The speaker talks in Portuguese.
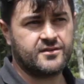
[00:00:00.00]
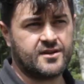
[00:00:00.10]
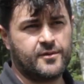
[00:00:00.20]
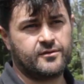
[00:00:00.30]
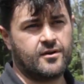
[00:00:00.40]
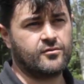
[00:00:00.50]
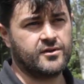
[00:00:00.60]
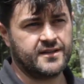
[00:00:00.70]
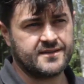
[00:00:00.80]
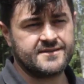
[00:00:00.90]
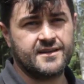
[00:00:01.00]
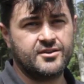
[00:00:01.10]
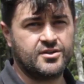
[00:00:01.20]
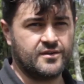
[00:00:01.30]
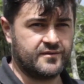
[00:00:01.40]
a gente trabalha com a colheita
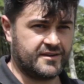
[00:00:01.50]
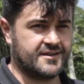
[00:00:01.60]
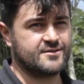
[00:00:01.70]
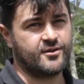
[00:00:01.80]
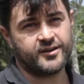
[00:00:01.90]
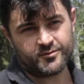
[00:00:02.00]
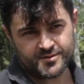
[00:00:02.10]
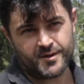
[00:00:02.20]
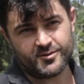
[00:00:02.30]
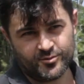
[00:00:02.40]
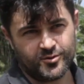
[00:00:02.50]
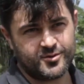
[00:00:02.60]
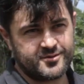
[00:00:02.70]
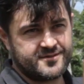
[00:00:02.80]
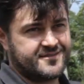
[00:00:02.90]
seletiva, que é só grãos
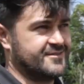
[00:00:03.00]
maduros,